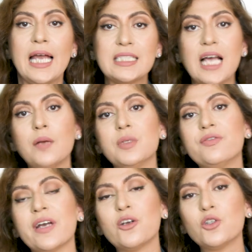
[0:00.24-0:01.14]
إذا عم
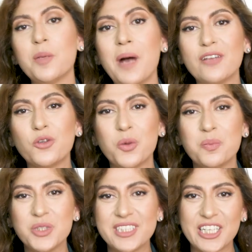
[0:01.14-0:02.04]
بتفكروا تبعتوا
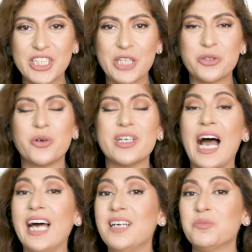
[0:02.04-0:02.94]
منتجاتكم
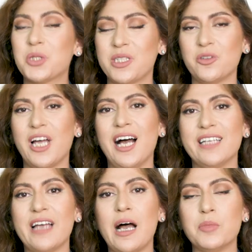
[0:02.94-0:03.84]
على
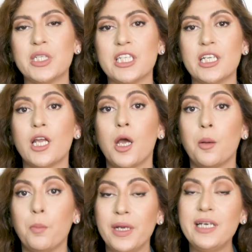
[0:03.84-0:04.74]
مستودعات أمازون
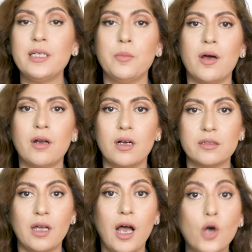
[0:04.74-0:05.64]

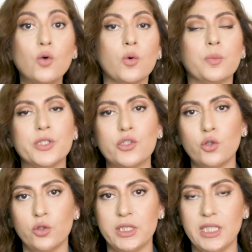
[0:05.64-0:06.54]
بالامارات او
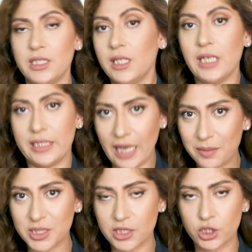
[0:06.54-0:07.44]
بالسعوديه يعني
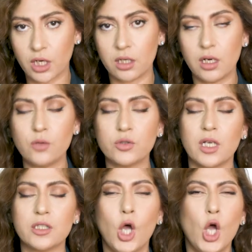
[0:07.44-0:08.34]
امازون شرق
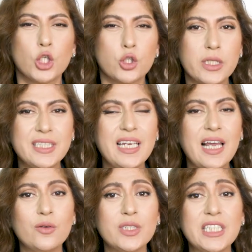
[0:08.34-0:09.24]
الاوسط شو هن
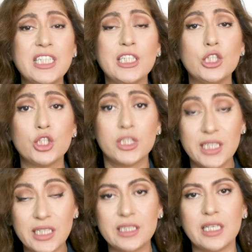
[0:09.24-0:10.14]
القوانين
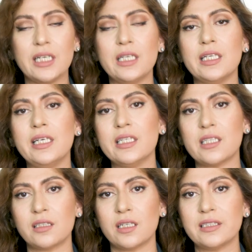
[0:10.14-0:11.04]
الجديده يلي
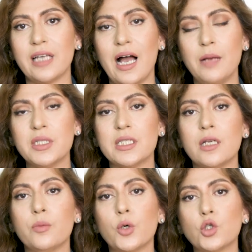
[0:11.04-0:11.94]
صدرتها
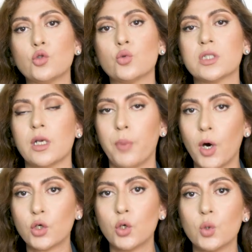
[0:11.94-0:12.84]
امازون بخصوص
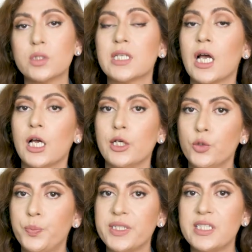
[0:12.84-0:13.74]
الباركودز
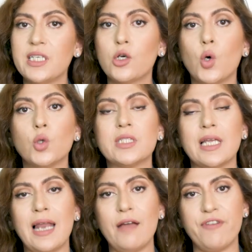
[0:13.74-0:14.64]
اليو بي سي كودز
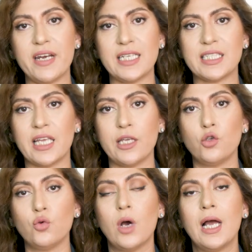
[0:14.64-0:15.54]
الاف ان اس
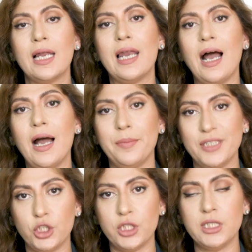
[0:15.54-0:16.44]
كي يو لعام
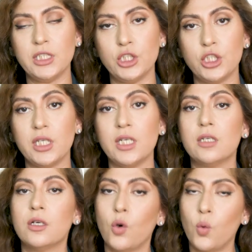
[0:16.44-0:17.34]

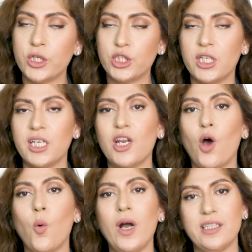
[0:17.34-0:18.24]
2020
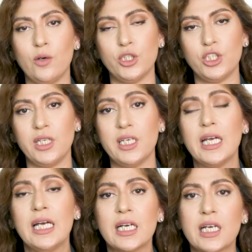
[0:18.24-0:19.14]
و2021
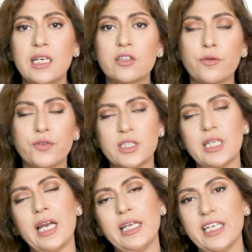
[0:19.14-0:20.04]
كل
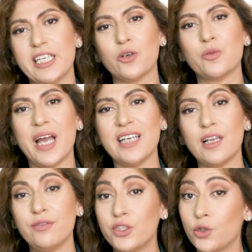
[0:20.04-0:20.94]
التفاصيل رح نحكيهم
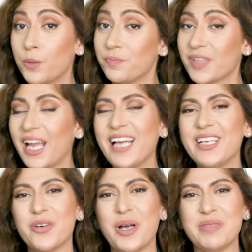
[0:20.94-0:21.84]
بهيدا الفيديو
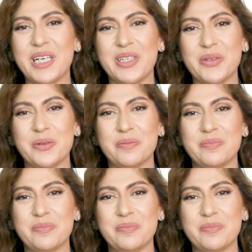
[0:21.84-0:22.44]
خليكن عم تحضروا